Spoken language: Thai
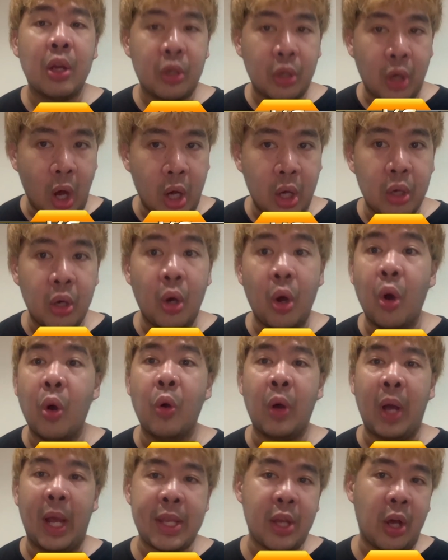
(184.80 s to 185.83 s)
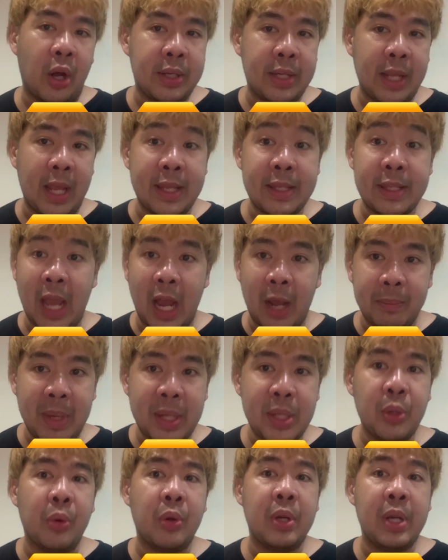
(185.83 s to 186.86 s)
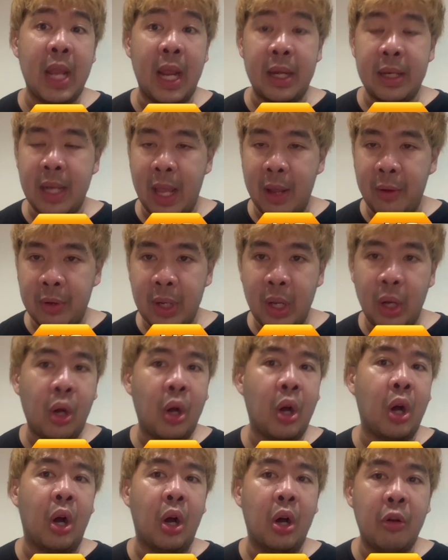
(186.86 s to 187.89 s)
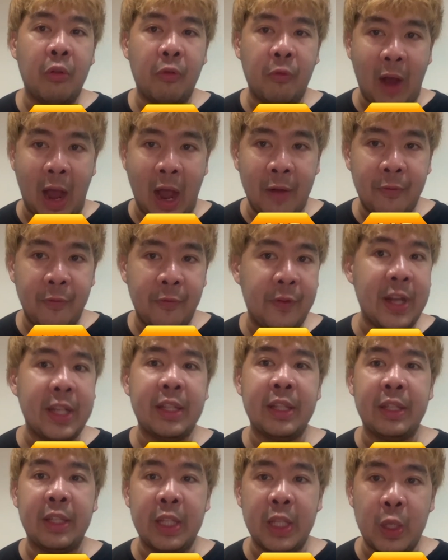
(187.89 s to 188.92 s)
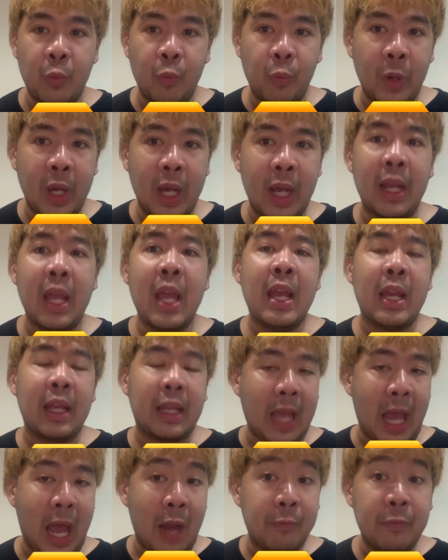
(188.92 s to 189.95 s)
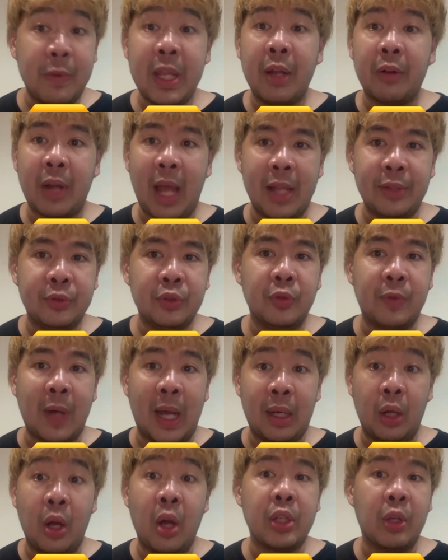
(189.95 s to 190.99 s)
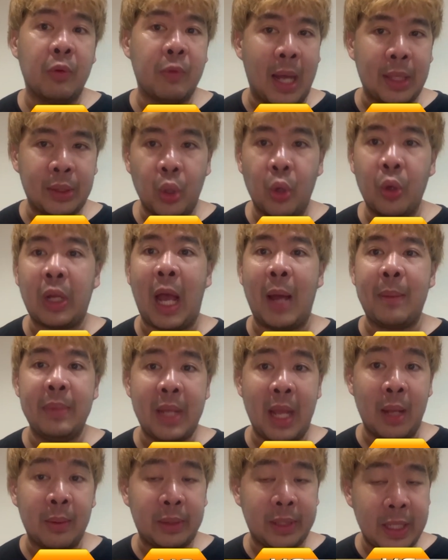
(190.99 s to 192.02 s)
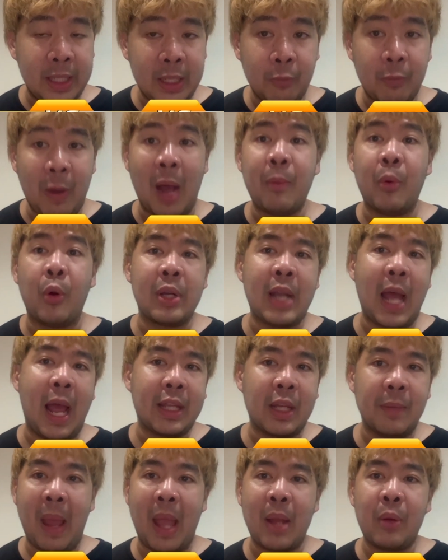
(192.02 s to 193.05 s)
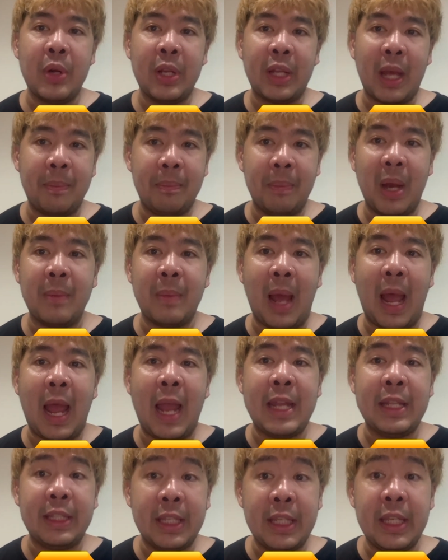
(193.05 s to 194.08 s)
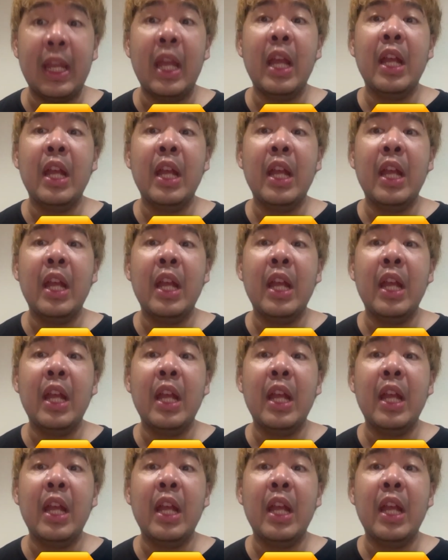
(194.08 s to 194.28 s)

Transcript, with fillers: กองโอคยอนเนี่ยยังมีจุดเด่นในเรื่องของความฟิตทีมเวิร์กการวิ่งไล่สู้ฟันแล้วก็จังหวะโต้กลับเนี่ยที่หวังผลได้กาแพงคู่นี้ครับเปิดมาให้ที่